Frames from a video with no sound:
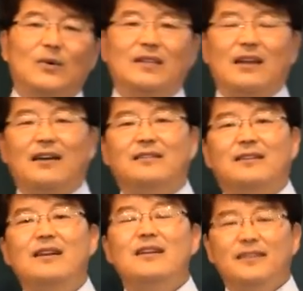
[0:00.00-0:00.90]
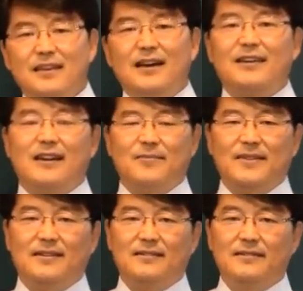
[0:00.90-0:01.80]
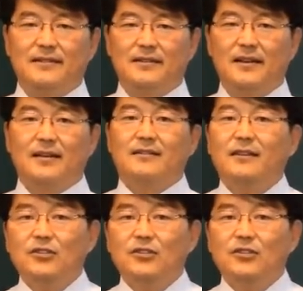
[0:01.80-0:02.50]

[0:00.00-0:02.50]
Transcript: 있다 이걸 이야기를 합니다. 근데 이